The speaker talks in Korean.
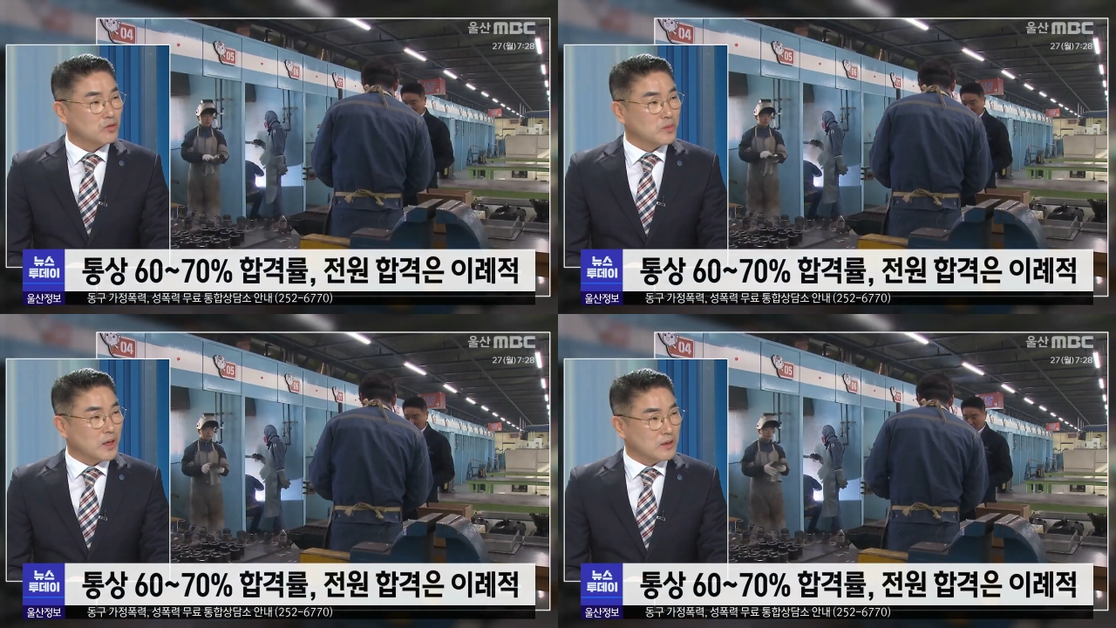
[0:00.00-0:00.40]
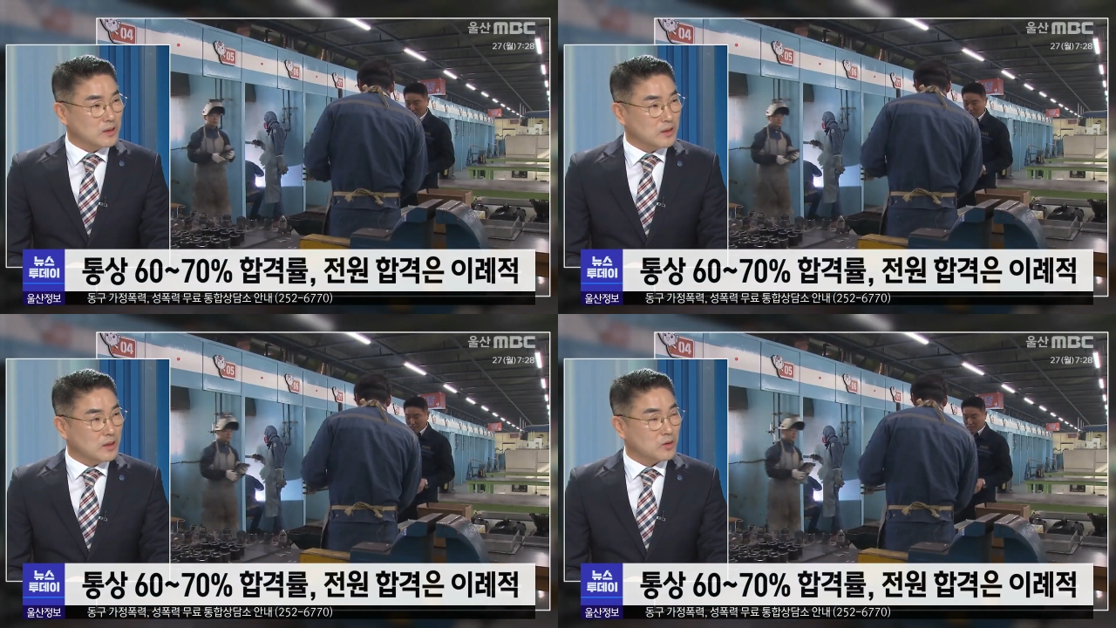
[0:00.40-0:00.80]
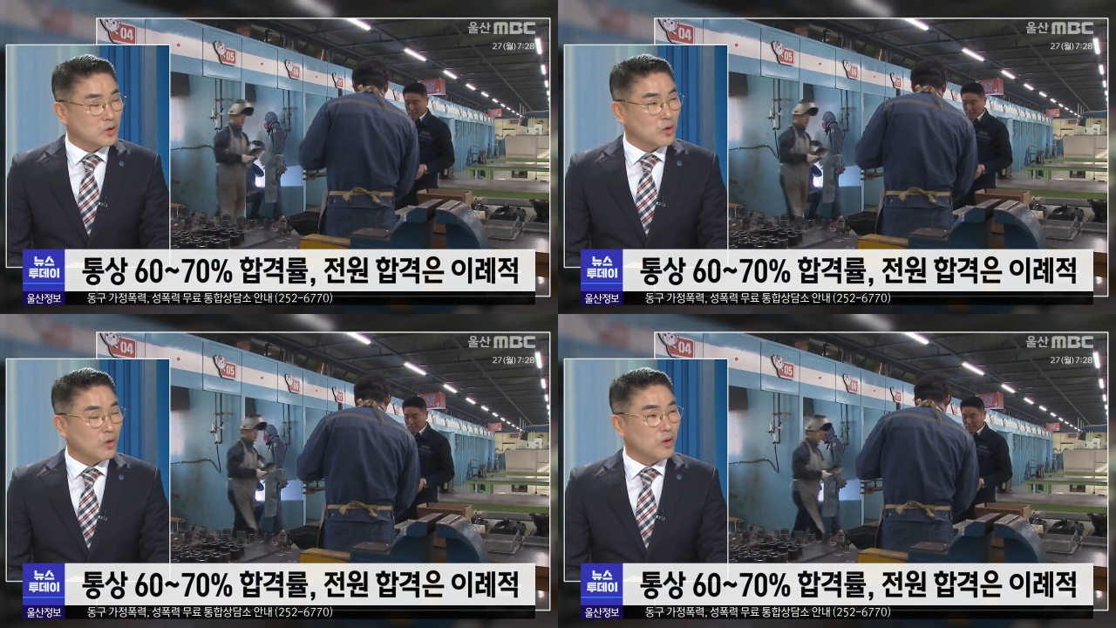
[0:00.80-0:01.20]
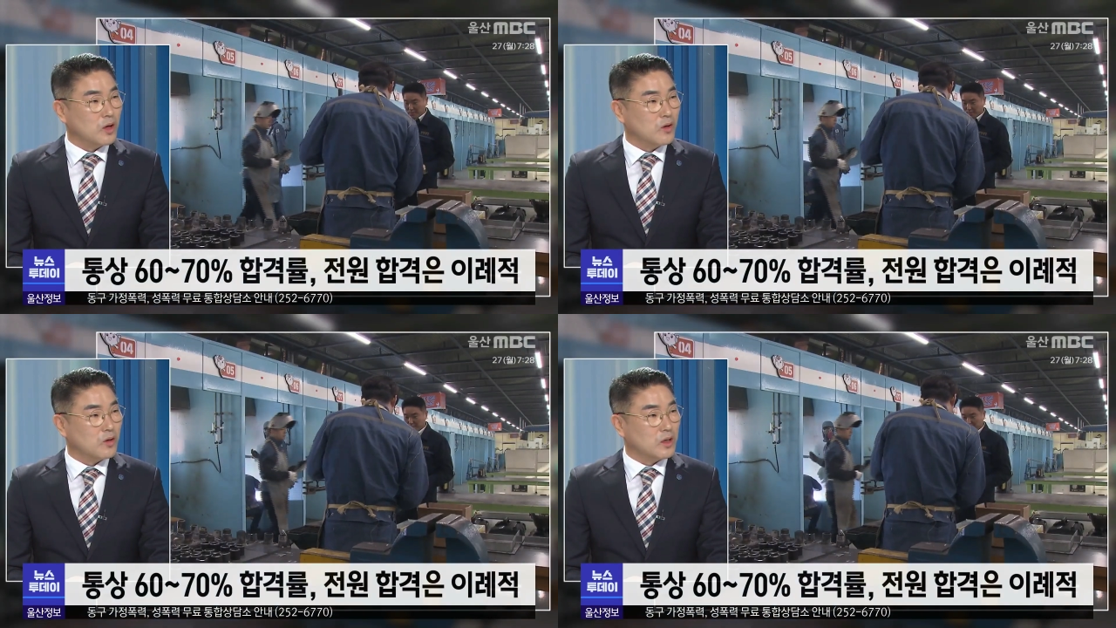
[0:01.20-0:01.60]
후 수업이라든지 예, 예.
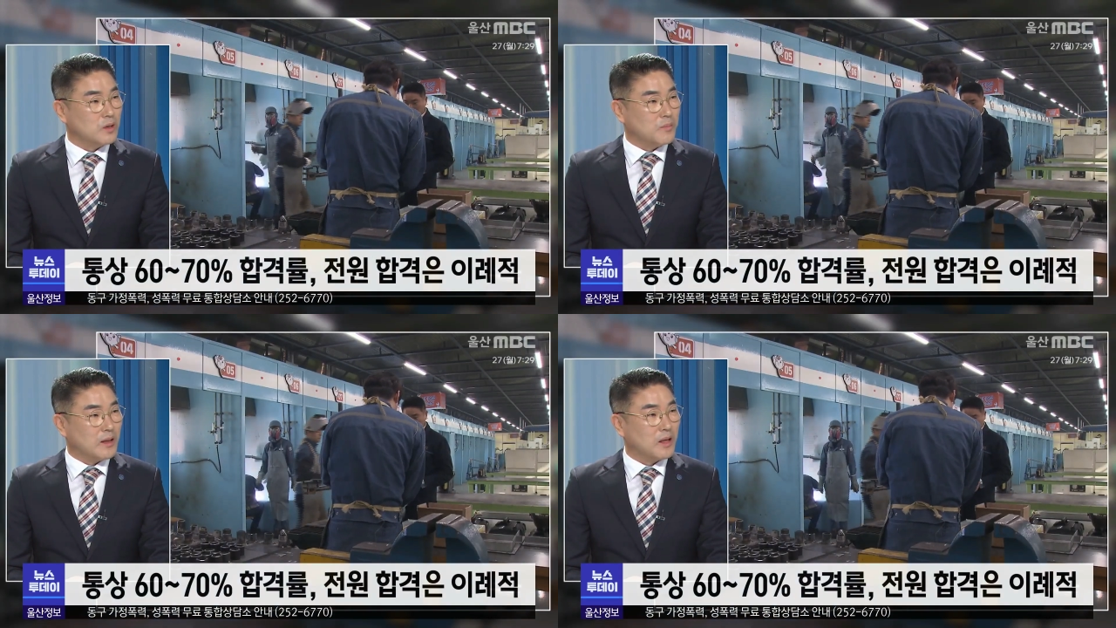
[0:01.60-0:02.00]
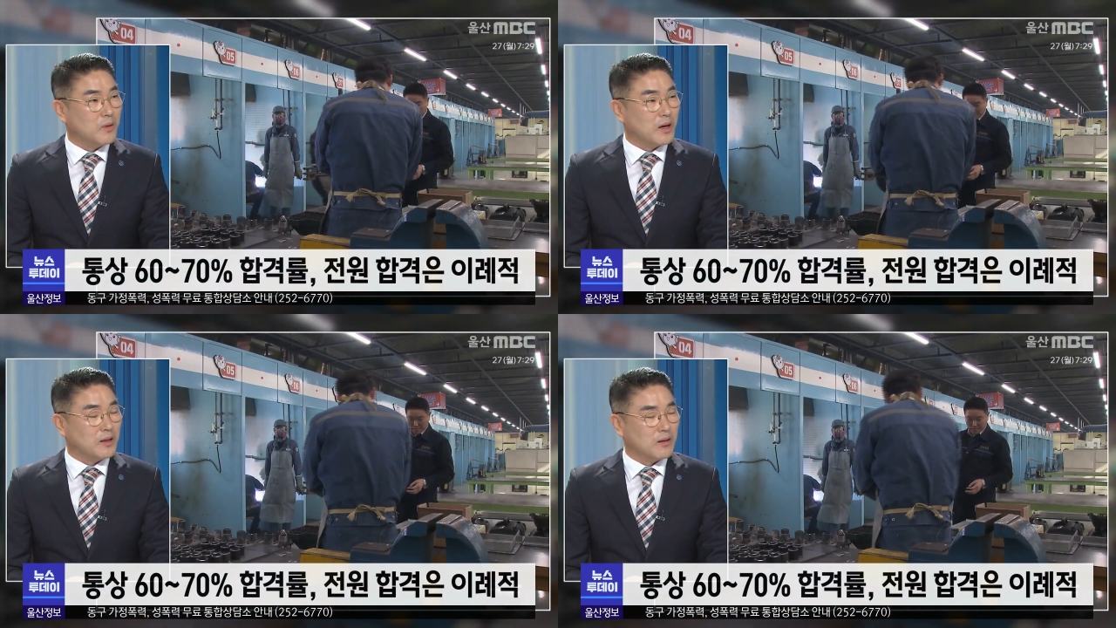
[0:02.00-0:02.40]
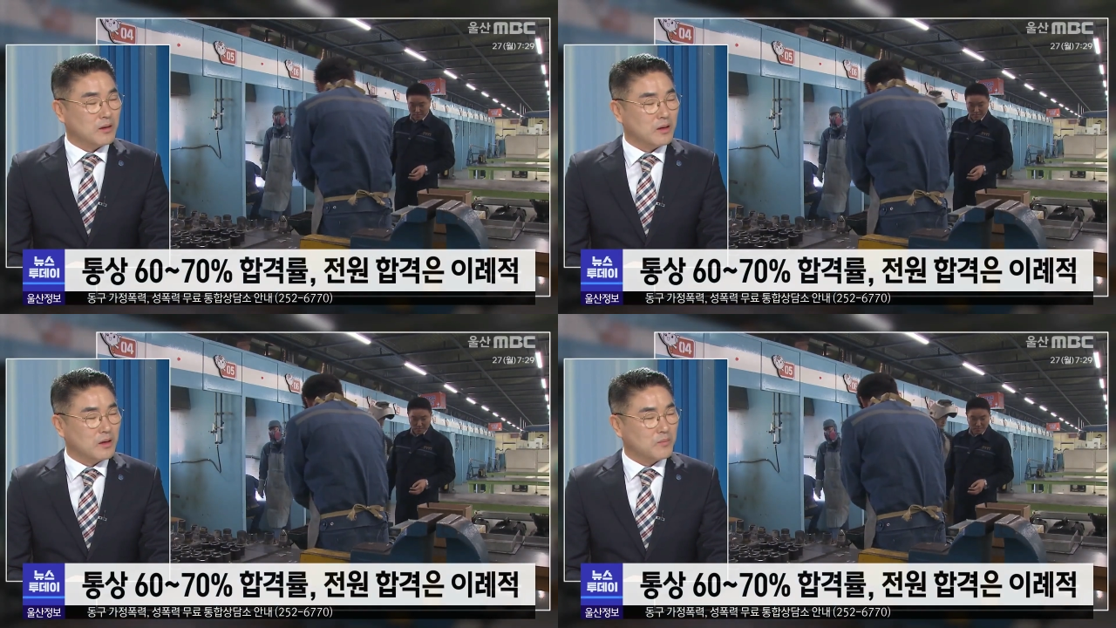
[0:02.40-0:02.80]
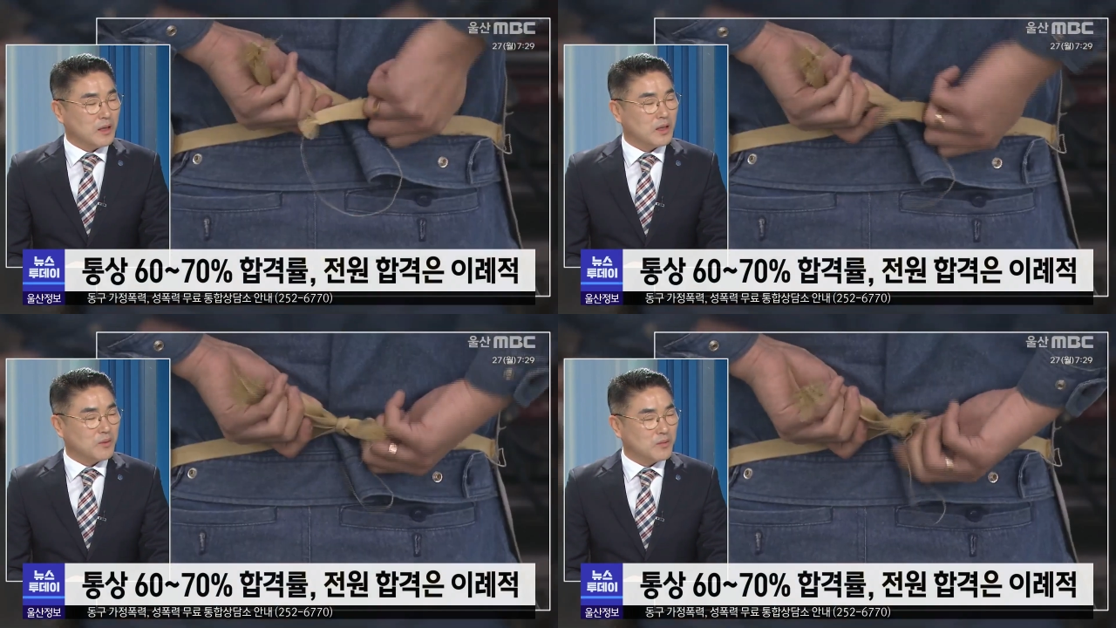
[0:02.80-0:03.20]
토요일, 일요일을 반납해
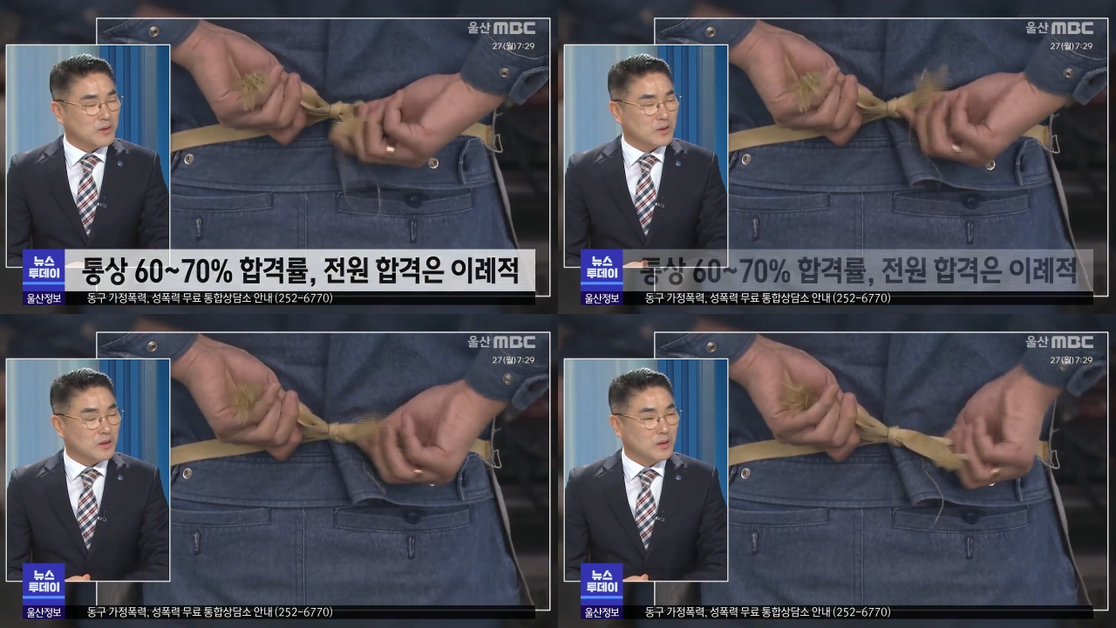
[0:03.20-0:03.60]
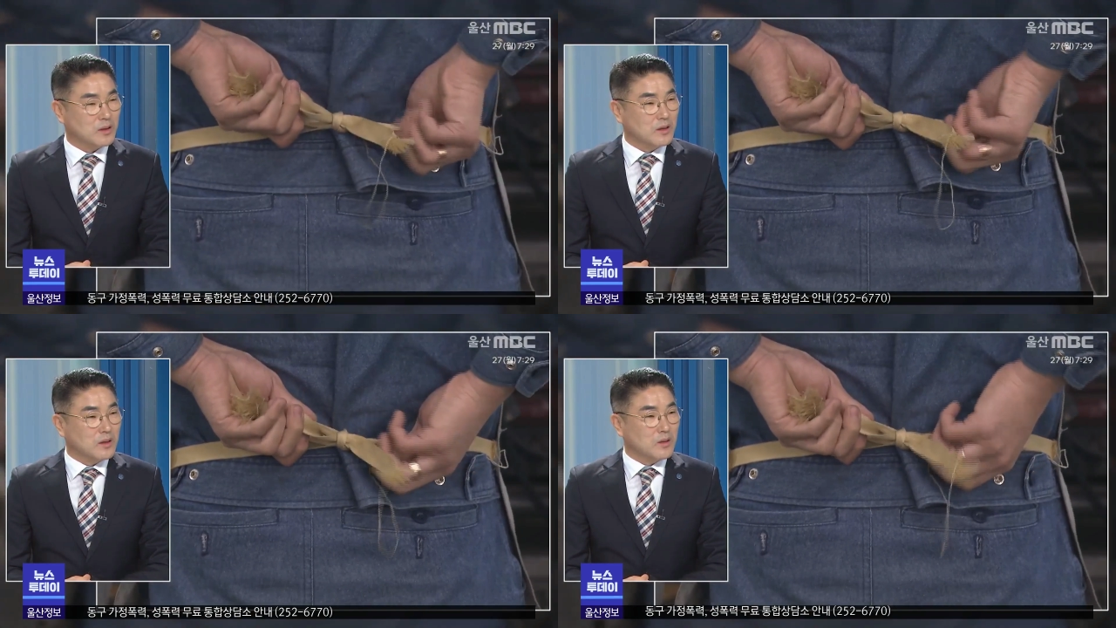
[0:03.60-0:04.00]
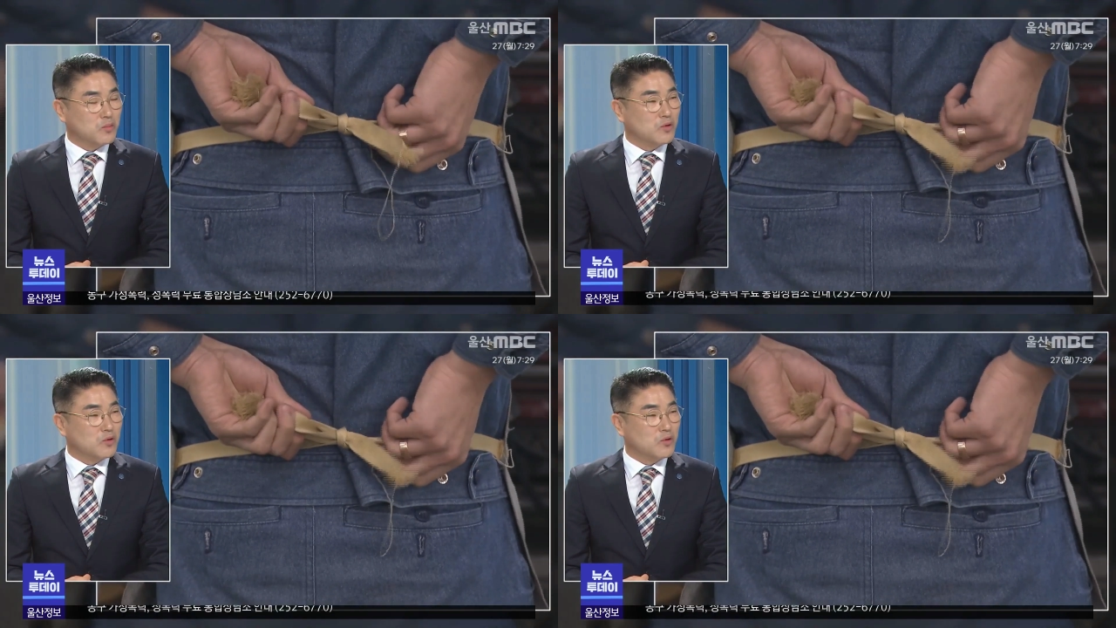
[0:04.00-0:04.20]
반납하면서 음.